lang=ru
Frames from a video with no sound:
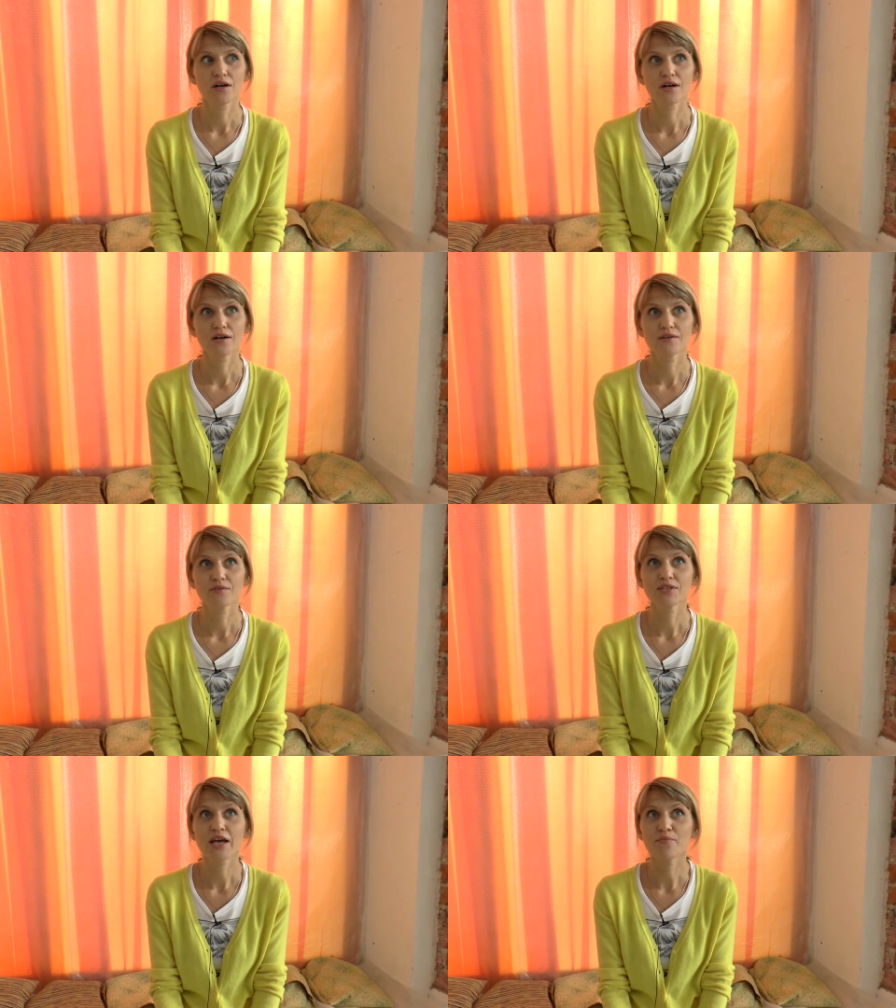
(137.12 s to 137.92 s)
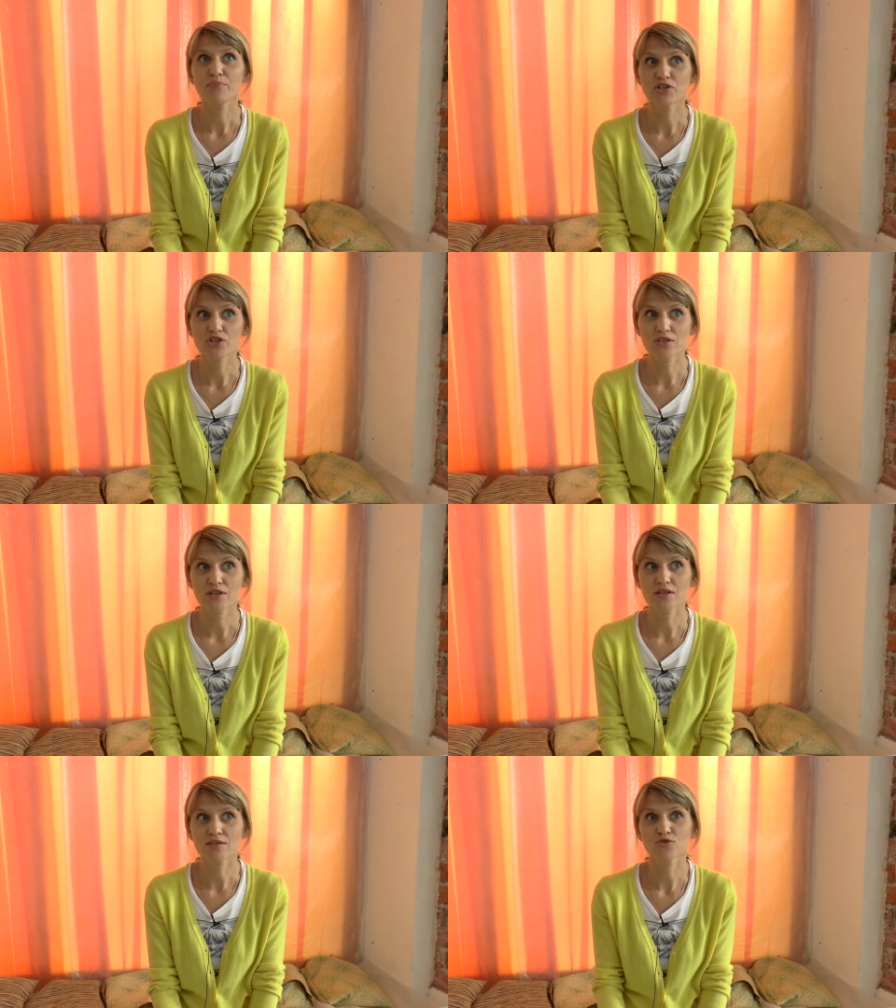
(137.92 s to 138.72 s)
а,
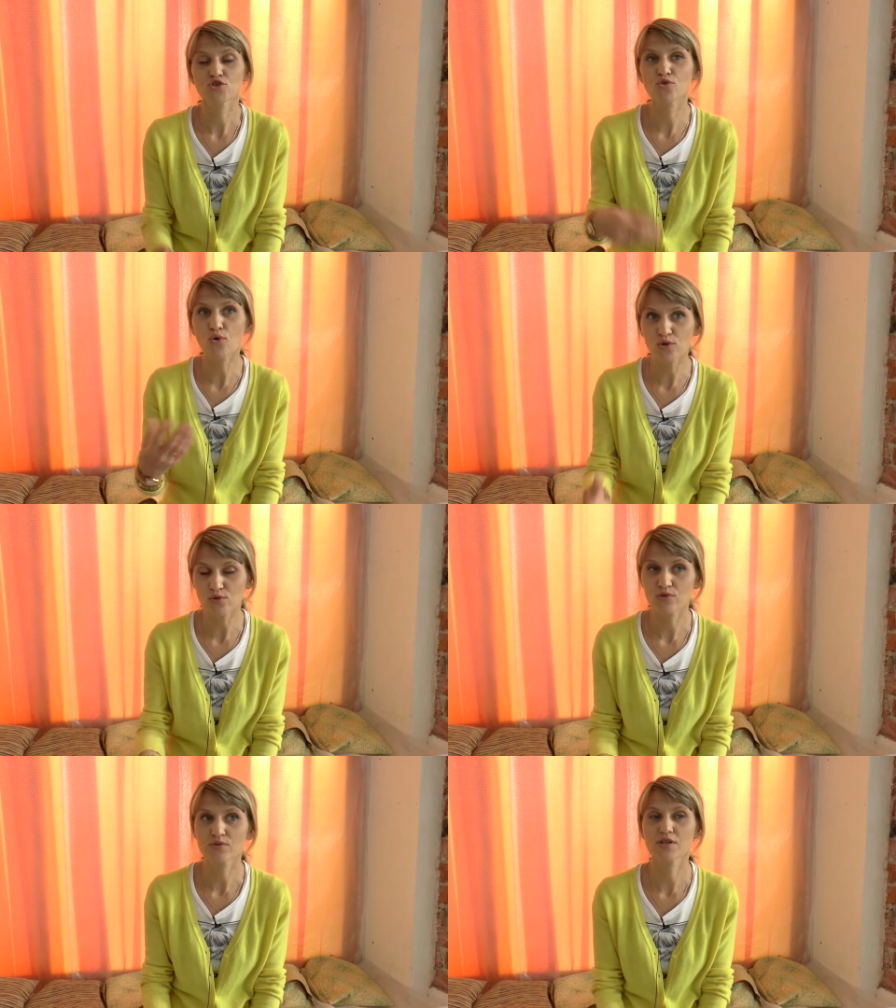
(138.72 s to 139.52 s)
необычную школу